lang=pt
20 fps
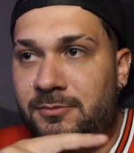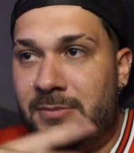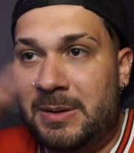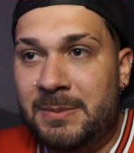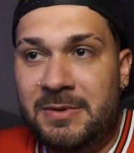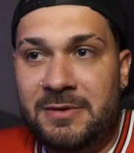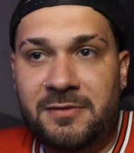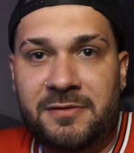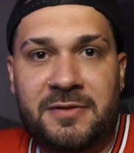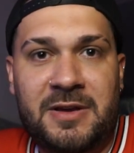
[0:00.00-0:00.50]
Mas
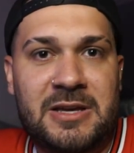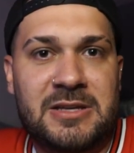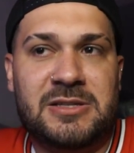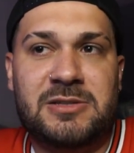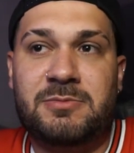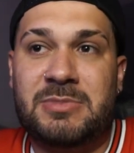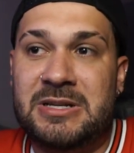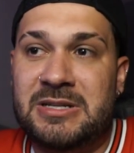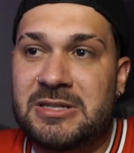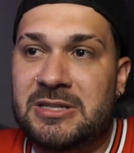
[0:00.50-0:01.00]
me veio
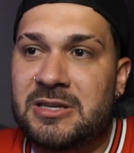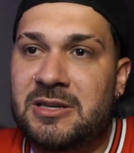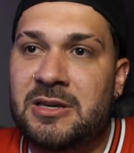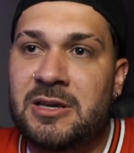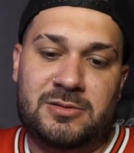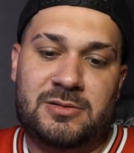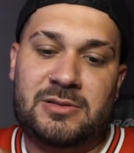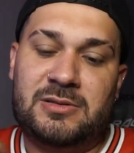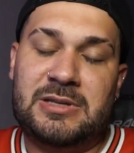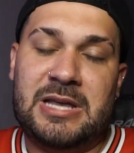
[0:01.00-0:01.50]
assim, parece que,
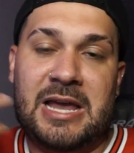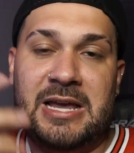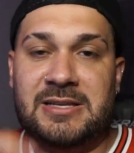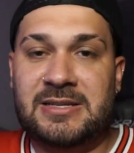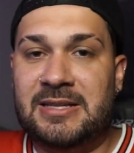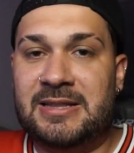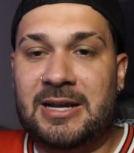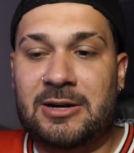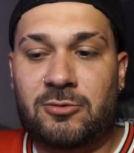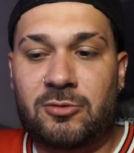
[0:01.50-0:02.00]
sei,
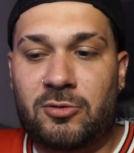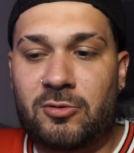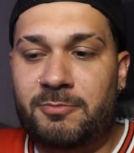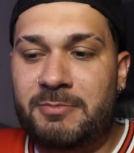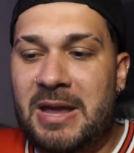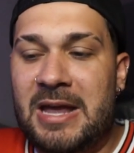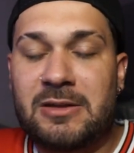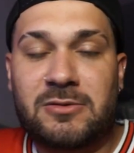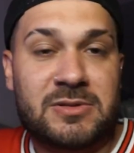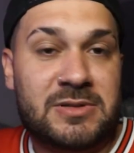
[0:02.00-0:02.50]
você tacou
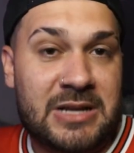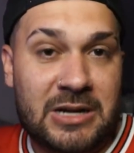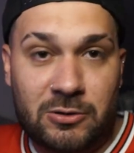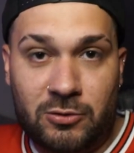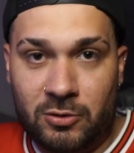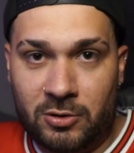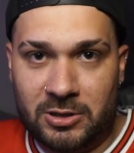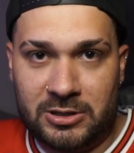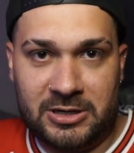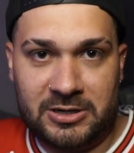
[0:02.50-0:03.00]
mentos na
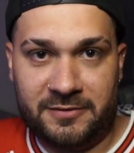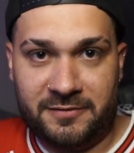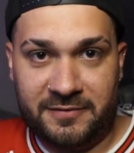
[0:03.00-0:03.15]
coca.